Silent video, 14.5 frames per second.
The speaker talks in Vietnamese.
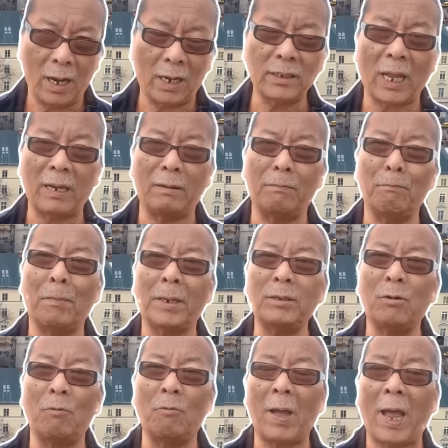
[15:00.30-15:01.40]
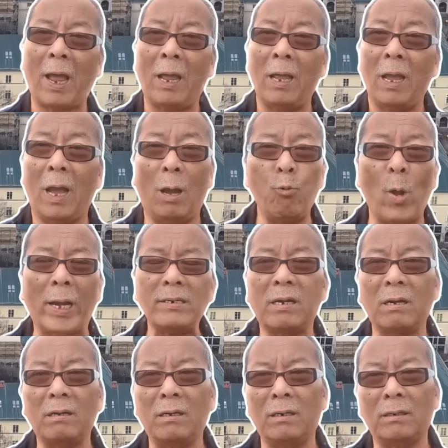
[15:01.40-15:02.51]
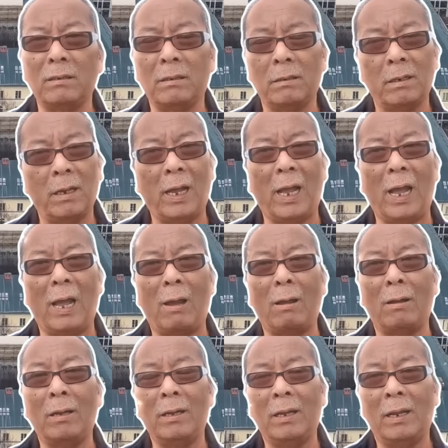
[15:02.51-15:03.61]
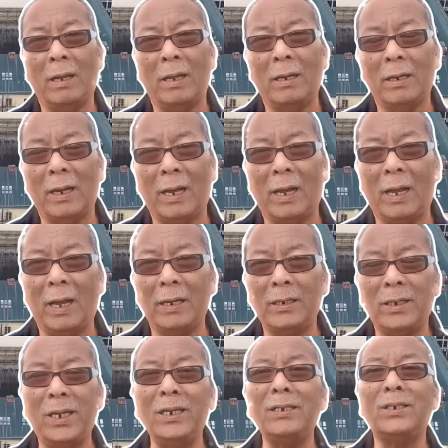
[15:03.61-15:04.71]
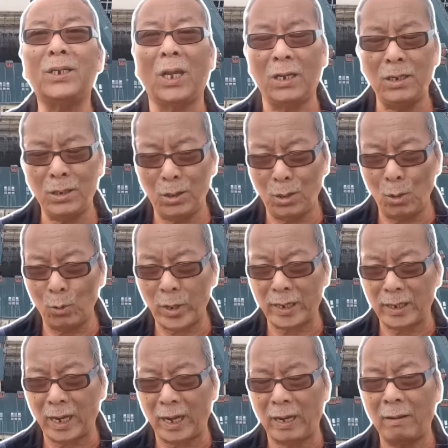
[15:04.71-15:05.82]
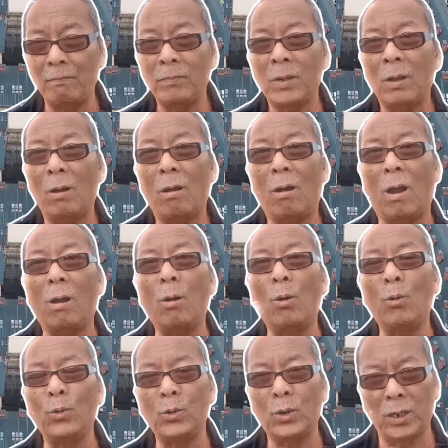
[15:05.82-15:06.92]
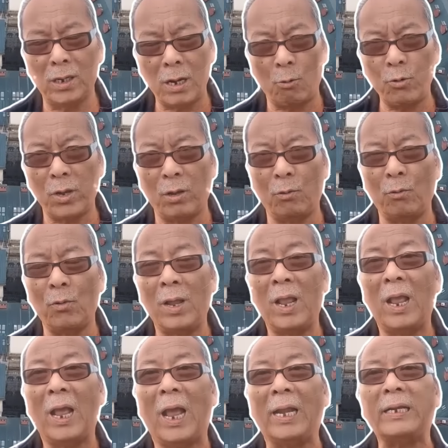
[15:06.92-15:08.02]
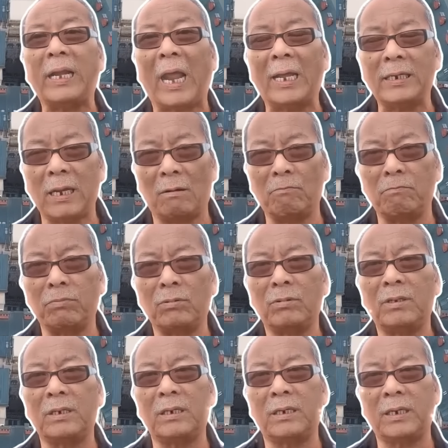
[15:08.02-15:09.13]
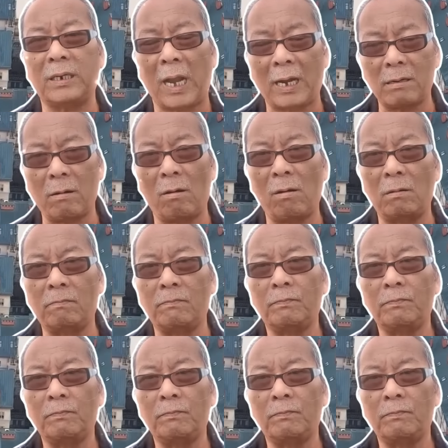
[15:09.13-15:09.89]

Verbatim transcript: ở tại Moscow ở quảng trường à, chiến sĩ vô danh này họ hô những khẩu hiệu hãy trả chồng trả con